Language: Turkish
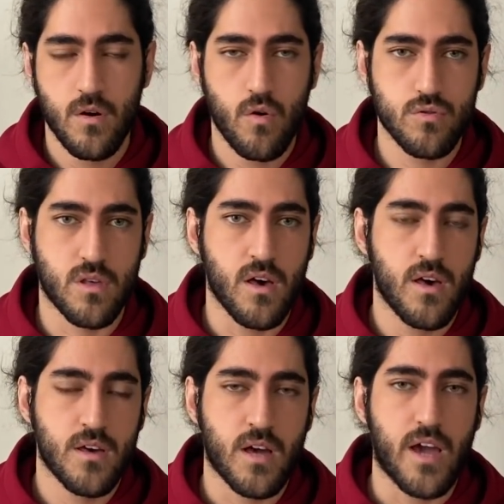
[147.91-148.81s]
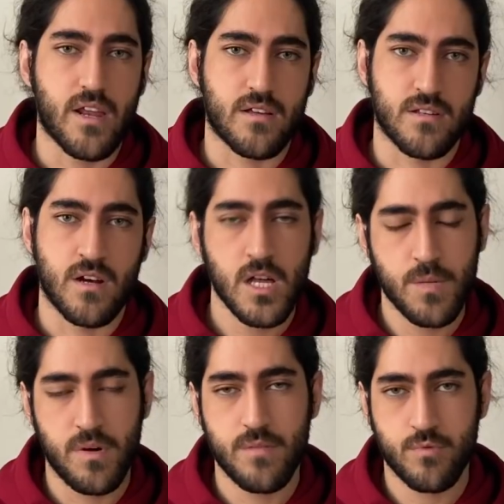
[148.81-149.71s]
O da kaynakları
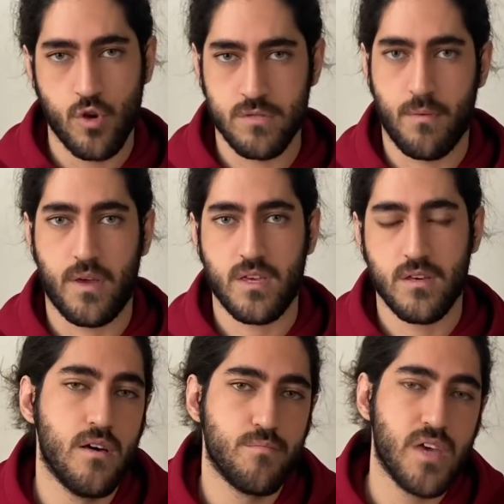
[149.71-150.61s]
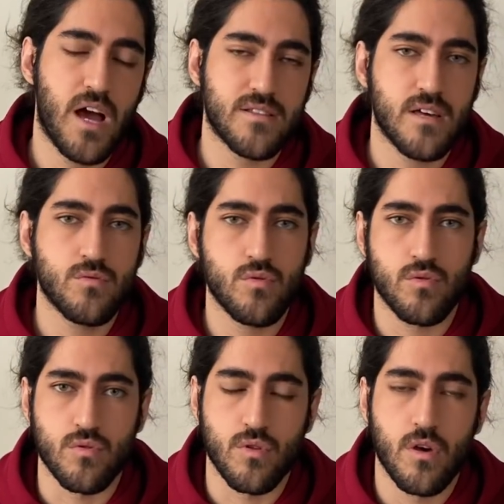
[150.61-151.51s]
alıp alıp çözmemek. Bir yerden
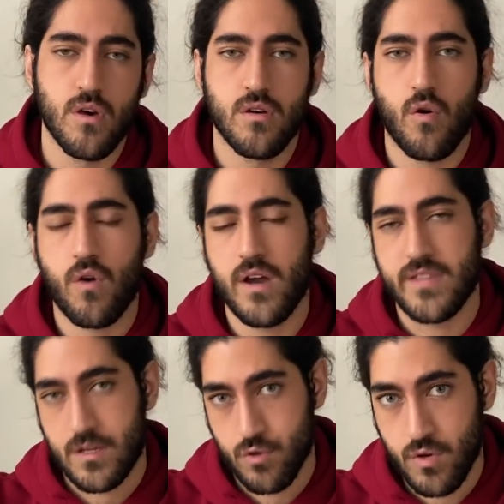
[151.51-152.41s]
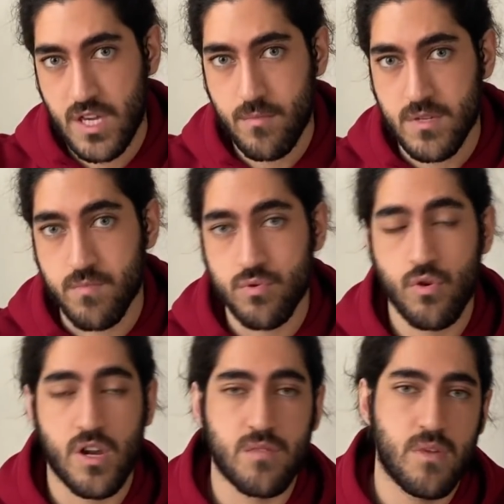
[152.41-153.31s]
duydun. O kaynak çok iyiymiş. Bunu
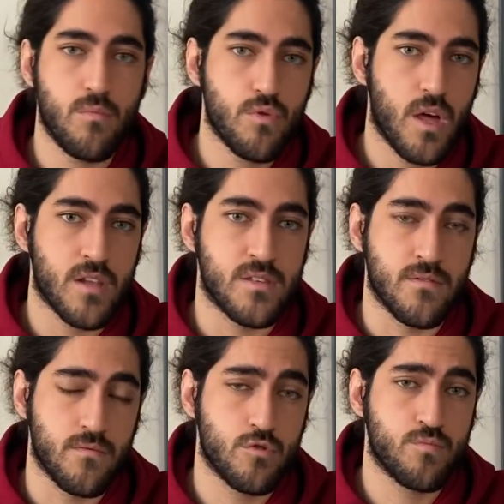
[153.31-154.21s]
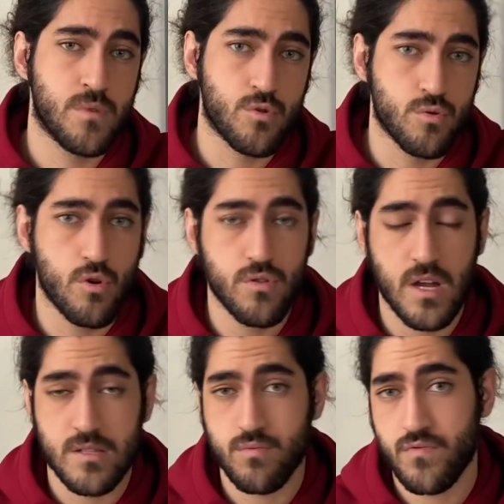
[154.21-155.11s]
öğretmenim önerdi. YouTube'da şunu
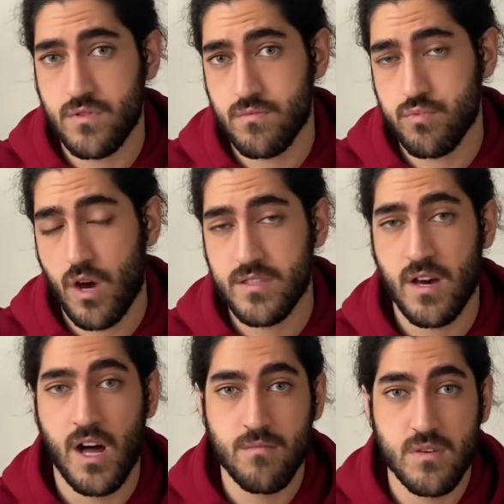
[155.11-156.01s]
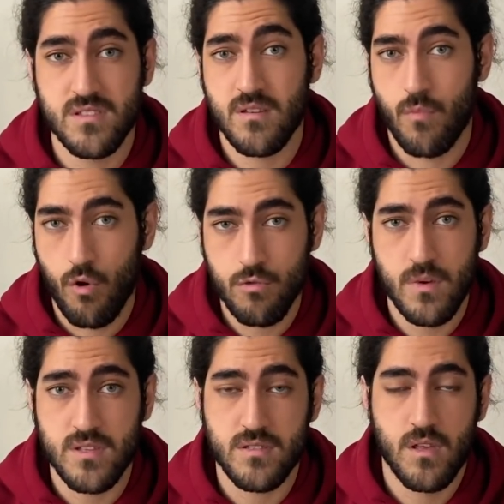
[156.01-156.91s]
önerdi. Bu, bu kaynağı almazsam
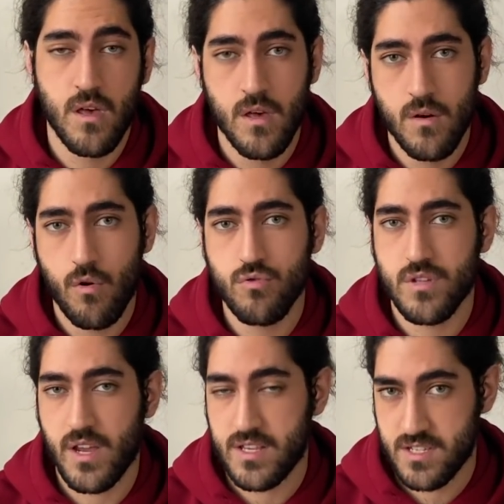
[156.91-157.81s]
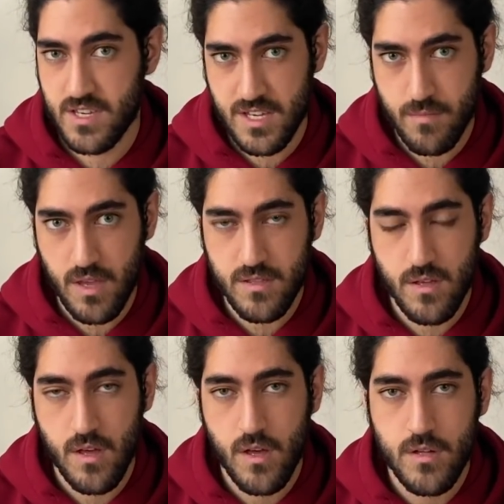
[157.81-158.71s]
olmaz. Onlara hiç girmeyin.
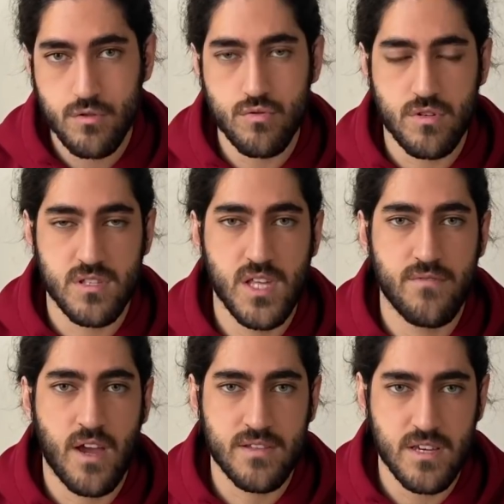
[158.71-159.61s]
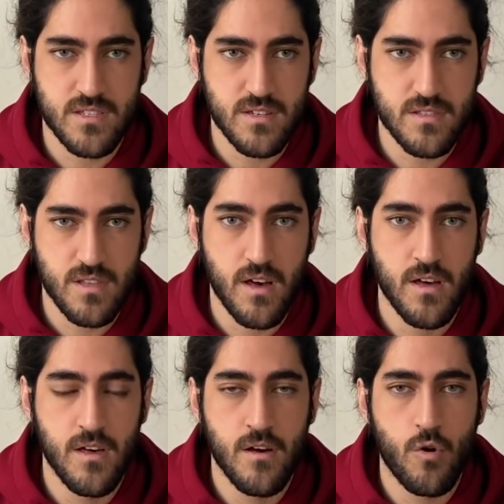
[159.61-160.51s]
Çünkü sınav yaklaştığında
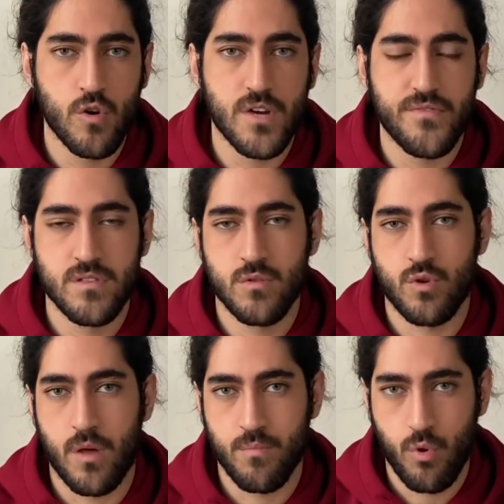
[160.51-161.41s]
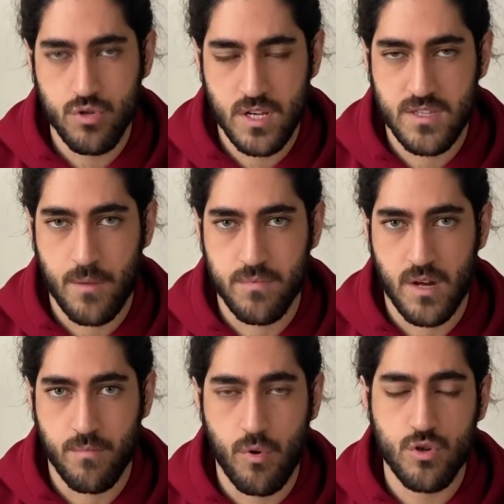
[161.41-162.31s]
o rafında duran boş
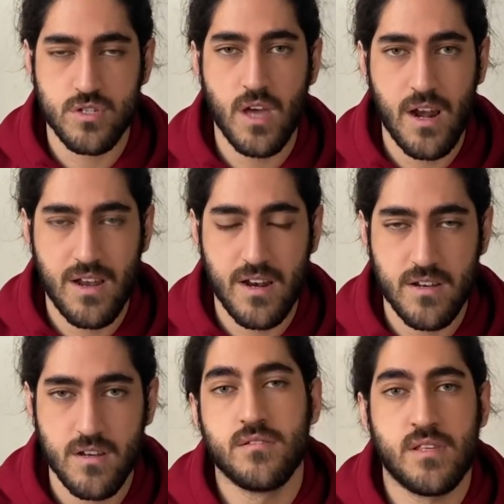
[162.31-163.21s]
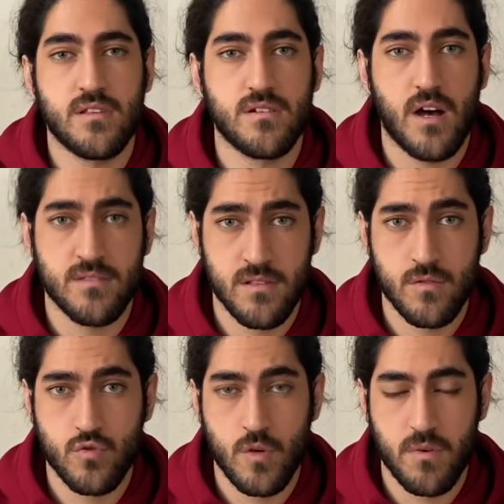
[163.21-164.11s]
kitaplar, boş yerler senin
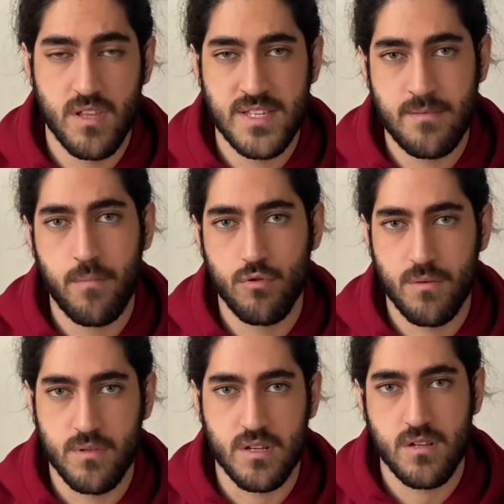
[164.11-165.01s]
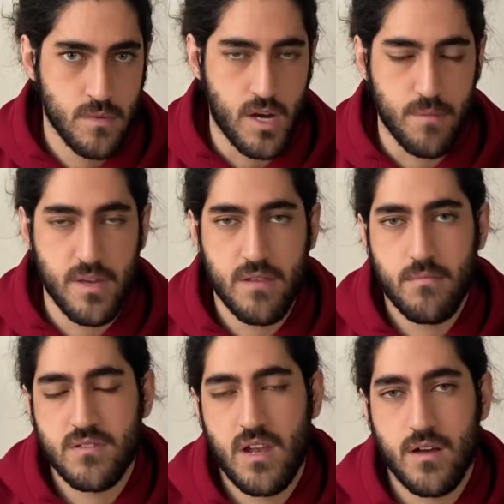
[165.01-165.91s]
rahatsızlık duymana sebep olabilir. Hani benim
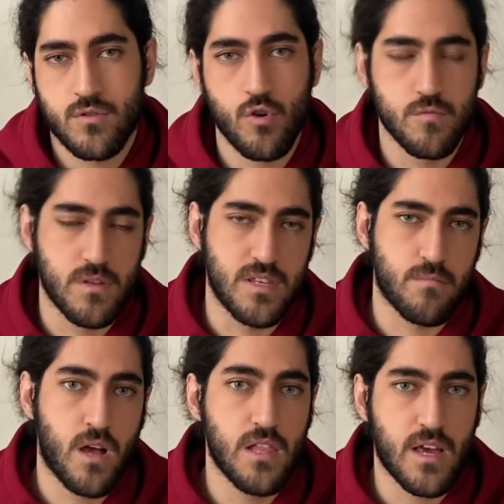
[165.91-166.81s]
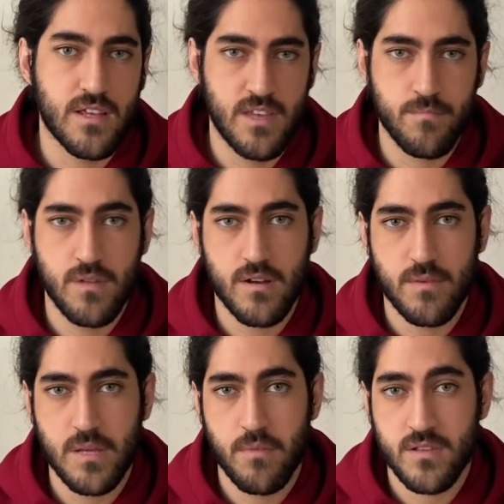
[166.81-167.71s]
mesela çözmediğim kalan kitaplar
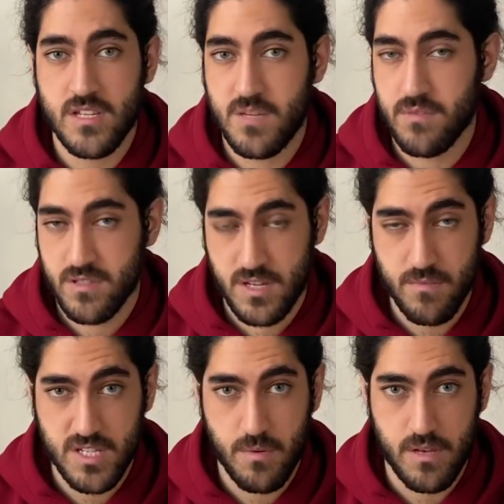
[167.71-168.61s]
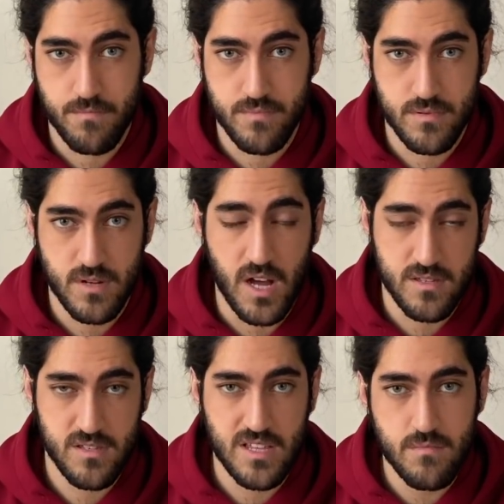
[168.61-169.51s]
benim biraz içimi sıkmıştı, beni
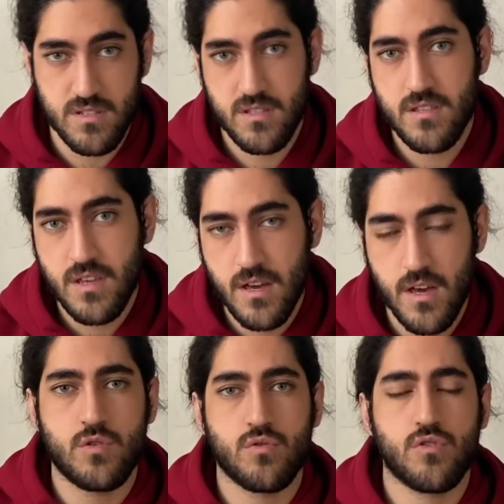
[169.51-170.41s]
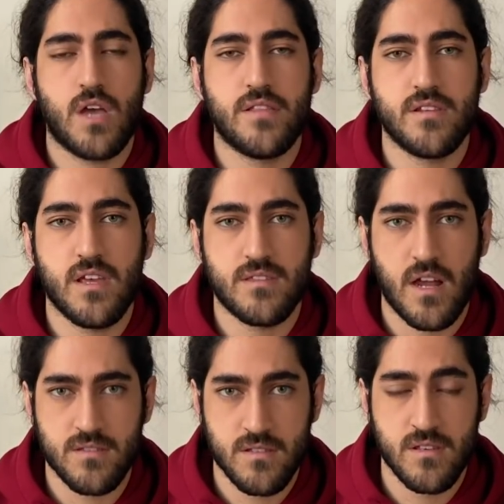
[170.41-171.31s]
rahatsız etmişti. Niye? Çünkü kendini
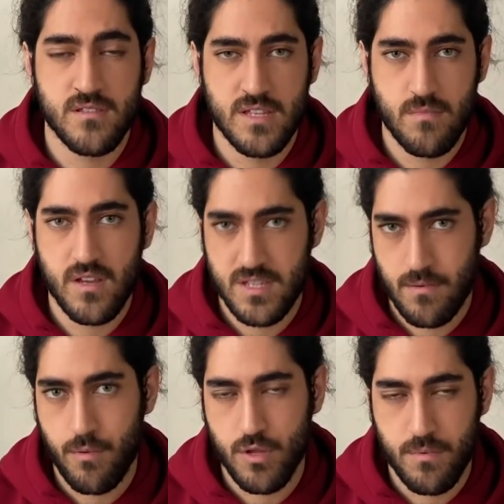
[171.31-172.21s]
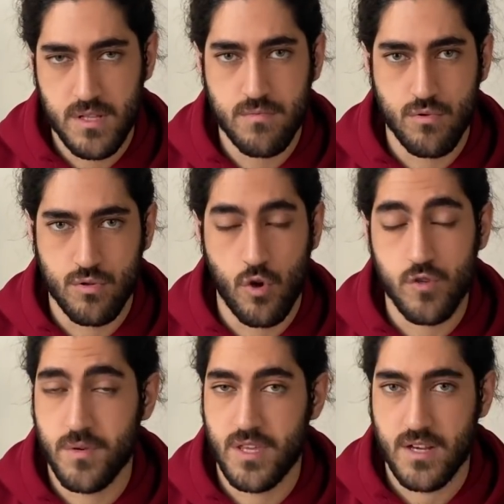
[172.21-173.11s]
yetersiz hissetmene sebep olabilir bu
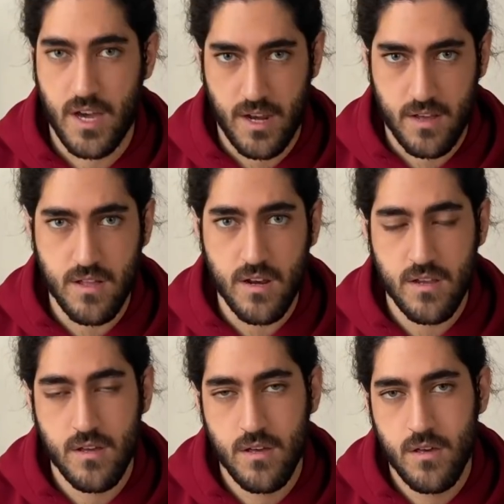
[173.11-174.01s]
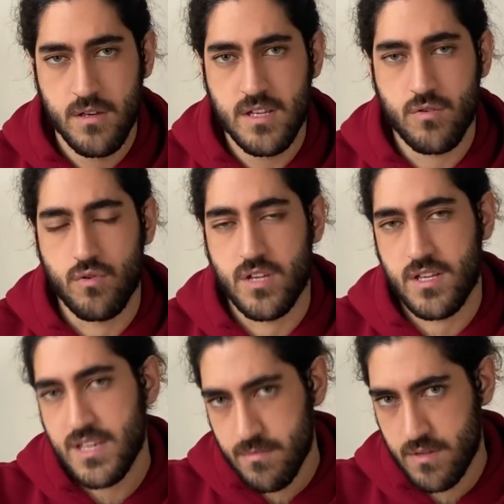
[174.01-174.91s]
çözmediğin kaynaklar. Hiç o işe
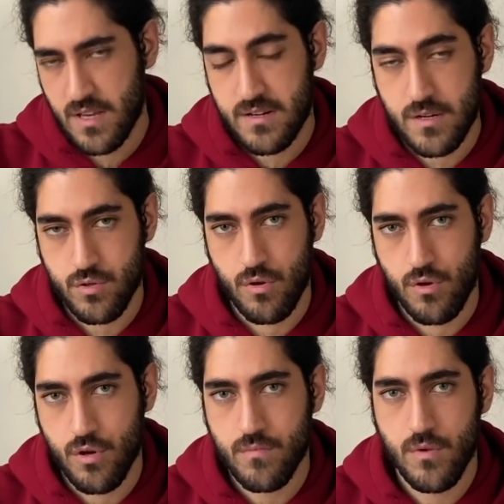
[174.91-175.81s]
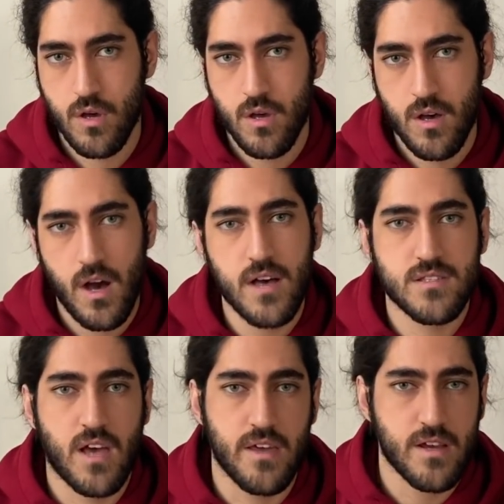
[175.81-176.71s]
girme tekrar söylüyorum.
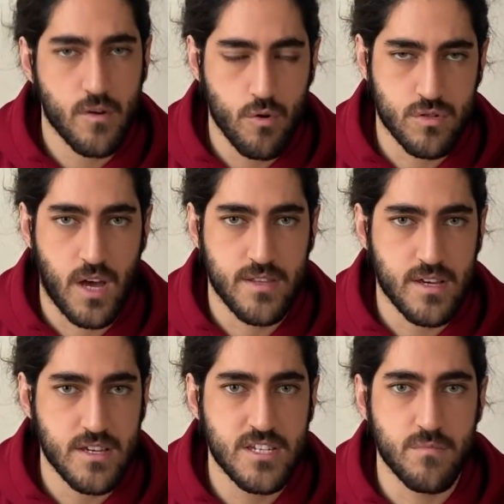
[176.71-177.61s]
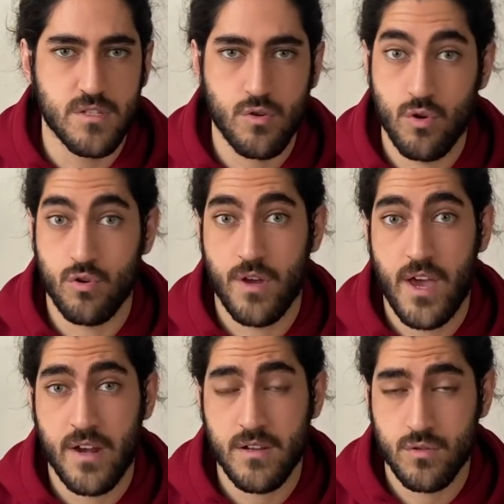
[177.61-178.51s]
Az kaynak, öz kaynak işimizi görür
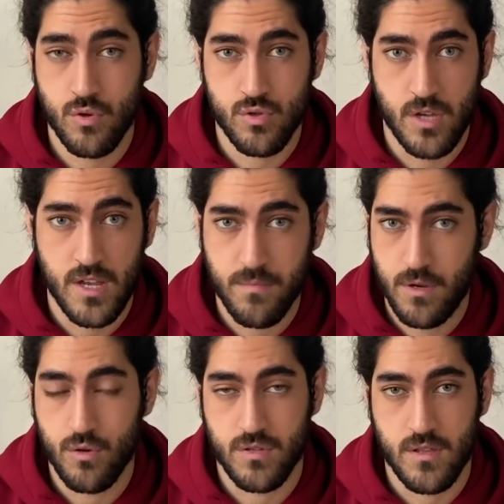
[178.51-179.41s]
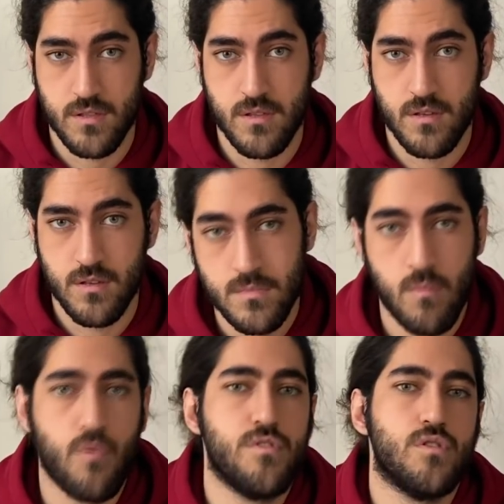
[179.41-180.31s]
eğer nasıl çözeceğini biliyorsan.
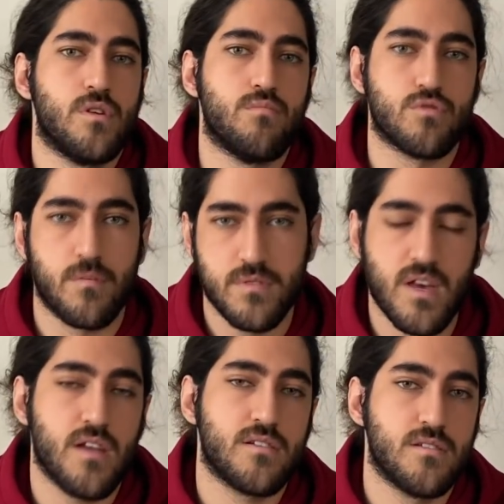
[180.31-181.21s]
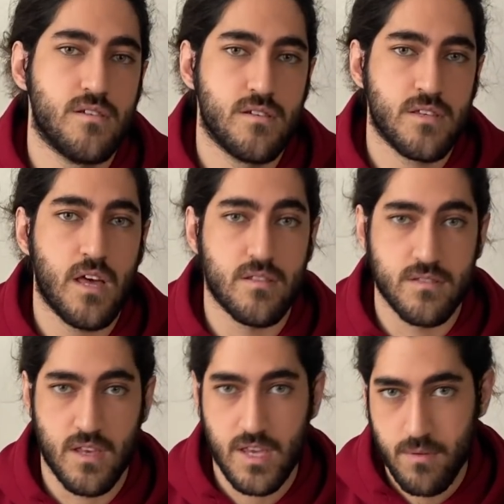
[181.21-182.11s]
Bu videoda burada biter.
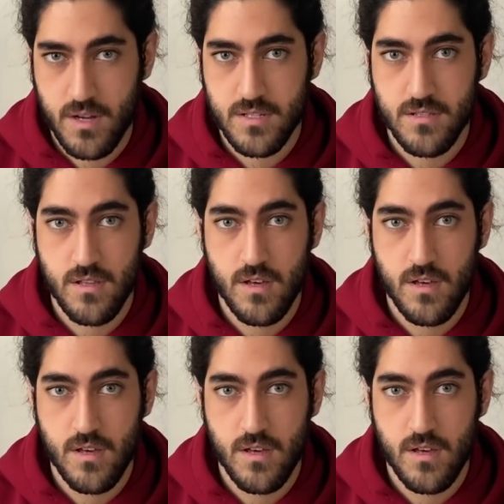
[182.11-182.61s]
Kendinize iyi bakın.